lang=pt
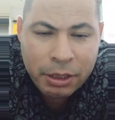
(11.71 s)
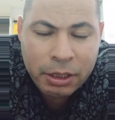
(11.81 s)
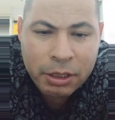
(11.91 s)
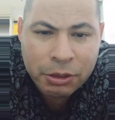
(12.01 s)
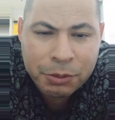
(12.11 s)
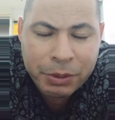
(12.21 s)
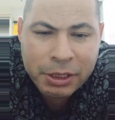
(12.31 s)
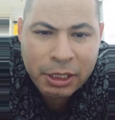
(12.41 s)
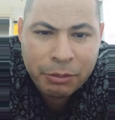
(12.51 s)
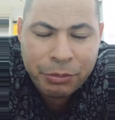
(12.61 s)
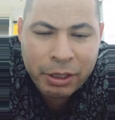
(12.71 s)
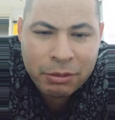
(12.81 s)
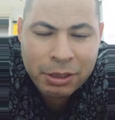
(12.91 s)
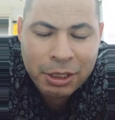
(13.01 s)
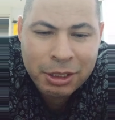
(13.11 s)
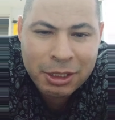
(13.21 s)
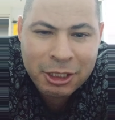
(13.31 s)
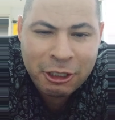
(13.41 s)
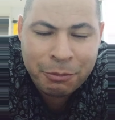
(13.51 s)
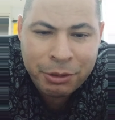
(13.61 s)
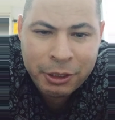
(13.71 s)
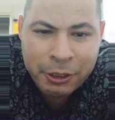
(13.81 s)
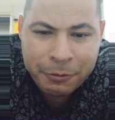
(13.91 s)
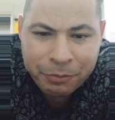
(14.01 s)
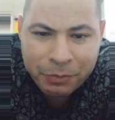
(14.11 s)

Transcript: e teus pensamentos sejam sempre